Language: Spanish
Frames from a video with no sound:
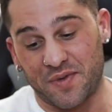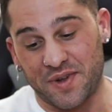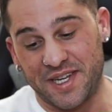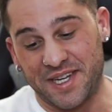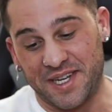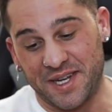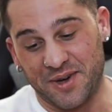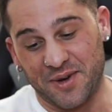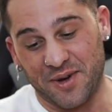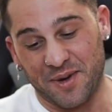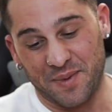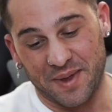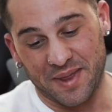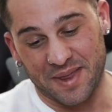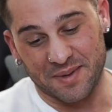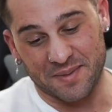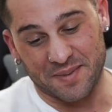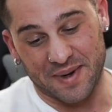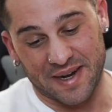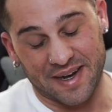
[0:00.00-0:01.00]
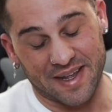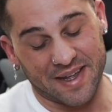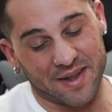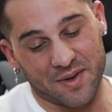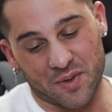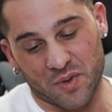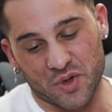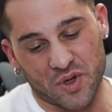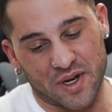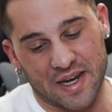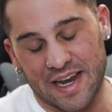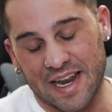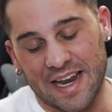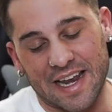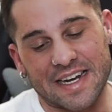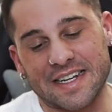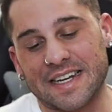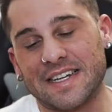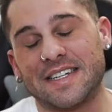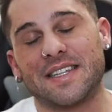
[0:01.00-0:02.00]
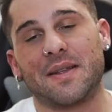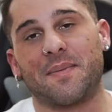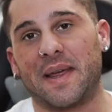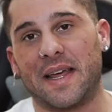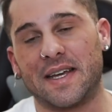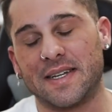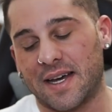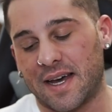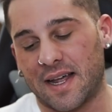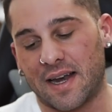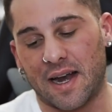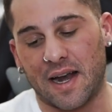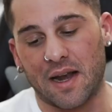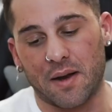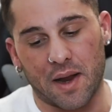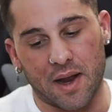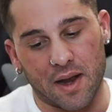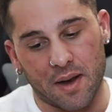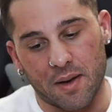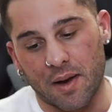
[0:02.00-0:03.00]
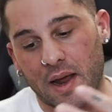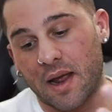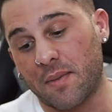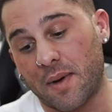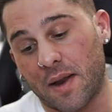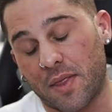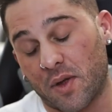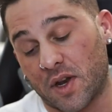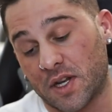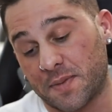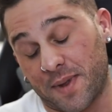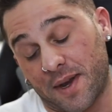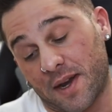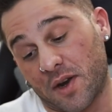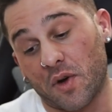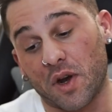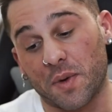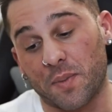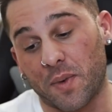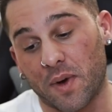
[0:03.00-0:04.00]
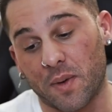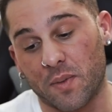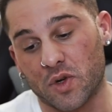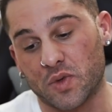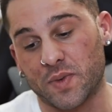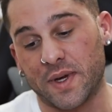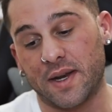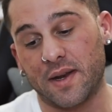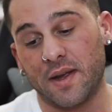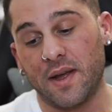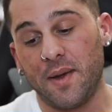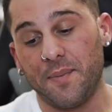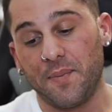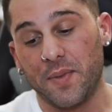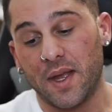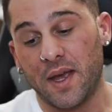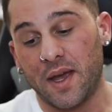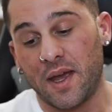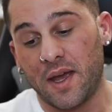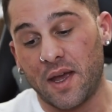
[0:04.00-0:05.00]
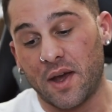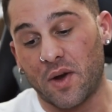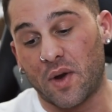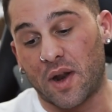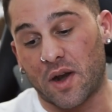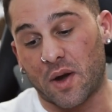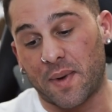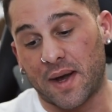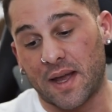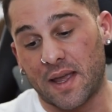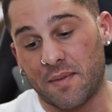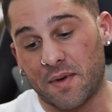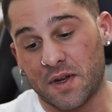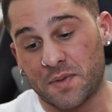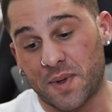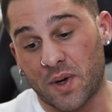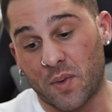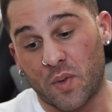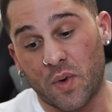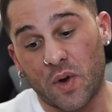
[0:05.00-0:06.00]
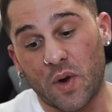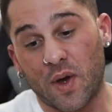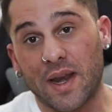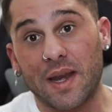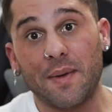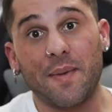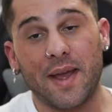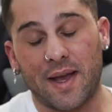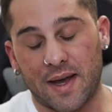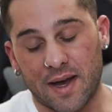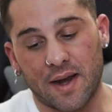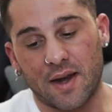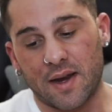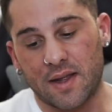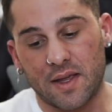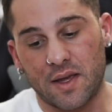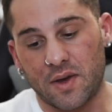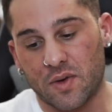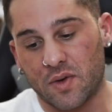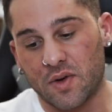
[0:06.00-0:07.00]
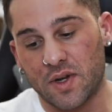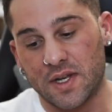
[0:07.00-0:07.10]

físico, el bíceps, ¿vale? Incluso en las extremidades en general, el, el brazo, las piernas no las podemos ver, con la ropa que llevas, pero bueno, arriba y carne, tío.